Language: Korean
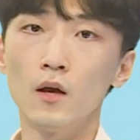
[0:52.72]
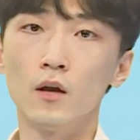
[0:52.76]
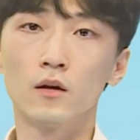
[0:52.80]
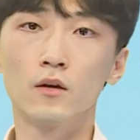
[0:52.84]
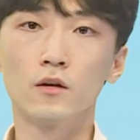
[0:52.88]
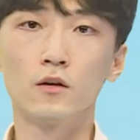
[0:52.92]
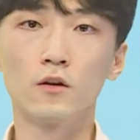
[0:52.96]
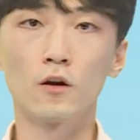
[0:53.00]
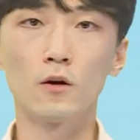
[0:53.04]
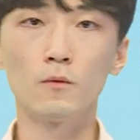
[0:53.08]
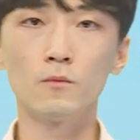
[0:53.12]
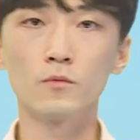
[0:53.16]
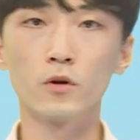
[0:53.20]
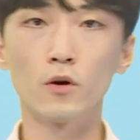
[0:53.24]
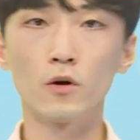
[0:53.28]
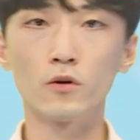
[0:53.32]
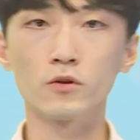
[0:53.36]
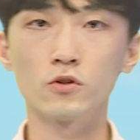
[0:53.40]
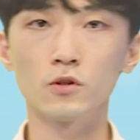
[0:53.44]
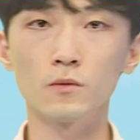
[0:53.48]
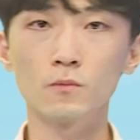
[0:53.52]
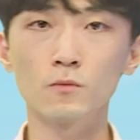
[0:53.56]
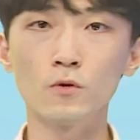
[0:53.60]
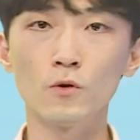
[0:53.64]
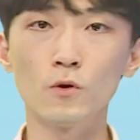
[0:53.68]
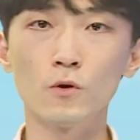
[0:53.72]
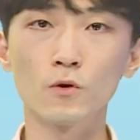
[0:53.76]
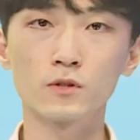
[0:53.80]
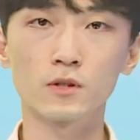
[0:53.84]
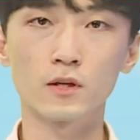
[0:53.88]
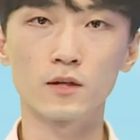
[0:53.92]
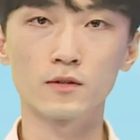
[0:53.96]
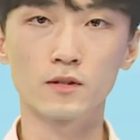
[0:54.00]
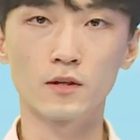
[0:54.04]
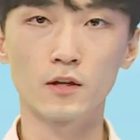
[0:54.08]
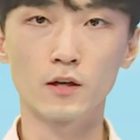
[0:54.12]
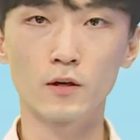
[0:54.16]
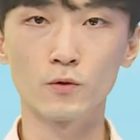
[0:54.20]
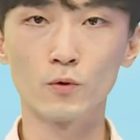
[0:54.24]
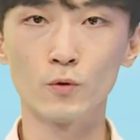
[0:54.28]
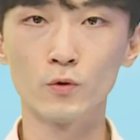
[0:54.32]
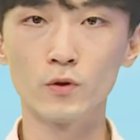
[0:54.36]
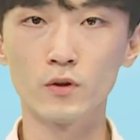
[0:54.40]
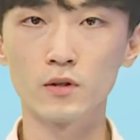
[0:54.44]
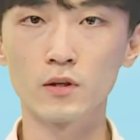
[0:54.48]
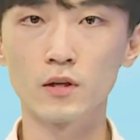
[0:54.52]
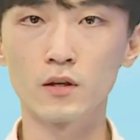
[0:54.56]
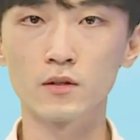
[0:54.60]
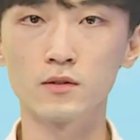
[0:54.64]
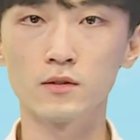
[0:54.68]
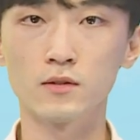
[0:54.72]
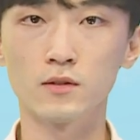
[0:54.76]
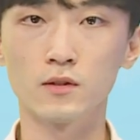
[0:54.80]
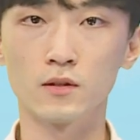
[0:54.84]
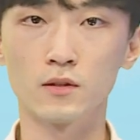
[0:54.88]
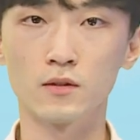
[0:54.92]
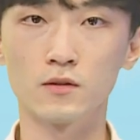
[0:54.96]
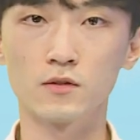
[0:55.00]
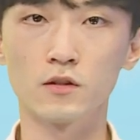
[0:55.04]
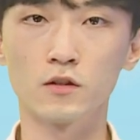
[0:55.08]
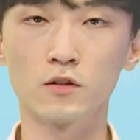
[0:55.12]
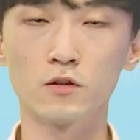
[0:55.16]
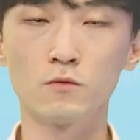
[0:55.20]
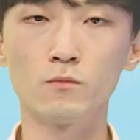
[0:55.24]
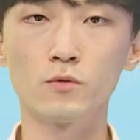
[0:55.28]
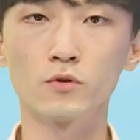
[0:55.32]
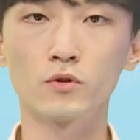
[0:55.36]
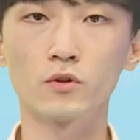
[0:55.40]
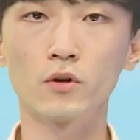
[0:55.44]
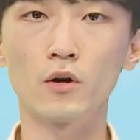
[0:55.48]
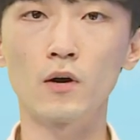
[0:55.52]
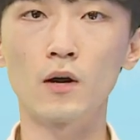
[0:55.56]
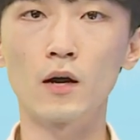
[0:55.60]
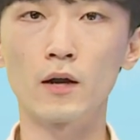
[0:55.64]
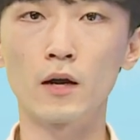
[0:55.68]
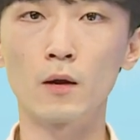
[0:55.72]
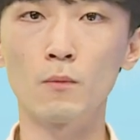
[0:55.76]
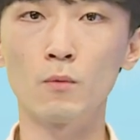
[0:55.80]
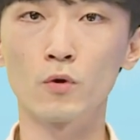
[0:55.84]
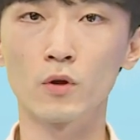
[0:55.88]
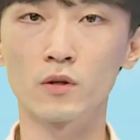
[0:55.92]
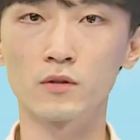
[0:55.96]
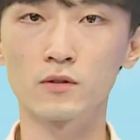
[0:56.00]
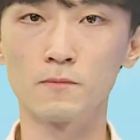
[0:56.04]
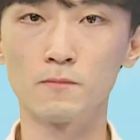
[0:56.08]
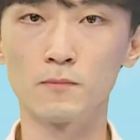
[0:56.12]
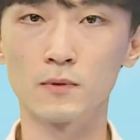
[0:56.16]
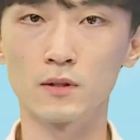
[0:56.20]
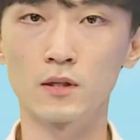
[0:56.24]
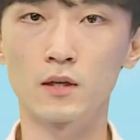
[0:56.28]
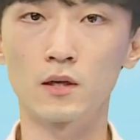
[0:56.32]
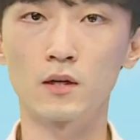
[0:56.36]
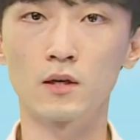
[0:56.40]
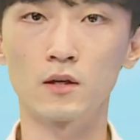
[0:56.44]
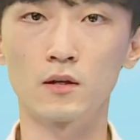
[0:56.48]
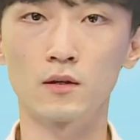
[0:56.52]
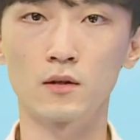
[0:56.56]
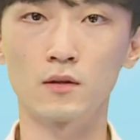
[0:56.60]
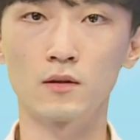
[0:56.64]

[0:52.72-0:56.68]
그럼 더 쉽고 자세한 오늘 날씨 지금부터 알아보겠습니다.